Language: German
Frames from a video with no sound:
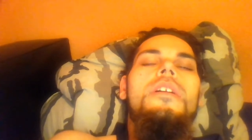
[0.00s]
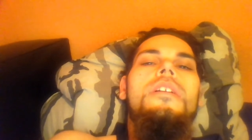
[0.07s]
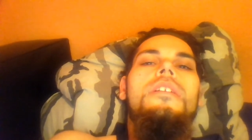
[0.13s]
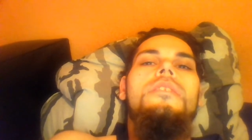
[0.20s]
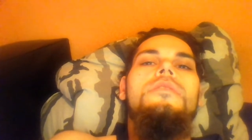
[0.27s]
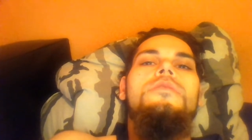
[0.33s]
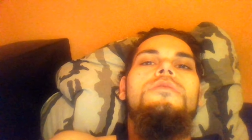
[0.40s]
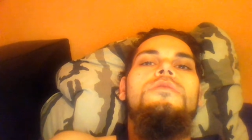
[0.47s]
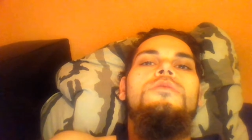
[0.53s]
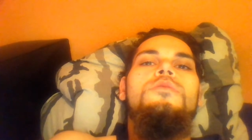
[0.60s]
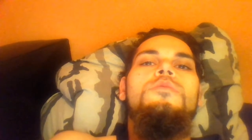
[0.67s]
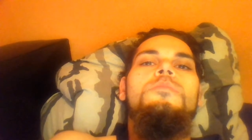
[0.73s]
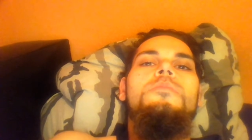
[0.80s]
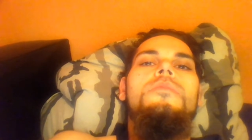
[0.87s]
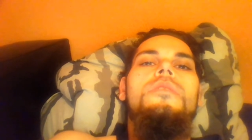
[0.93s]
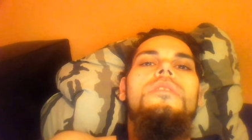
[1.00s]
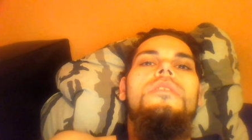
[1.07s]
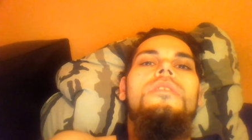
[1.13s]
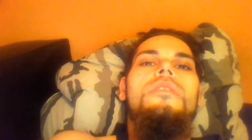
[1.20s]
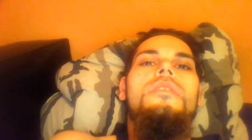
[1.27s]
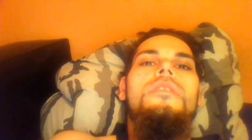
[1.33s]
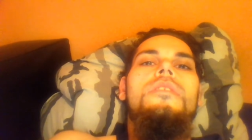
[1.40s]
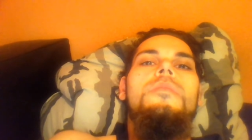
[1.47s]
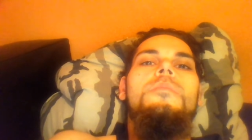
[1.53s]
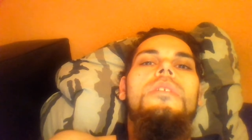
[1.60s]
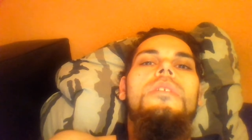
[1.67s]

Ähm, an Tag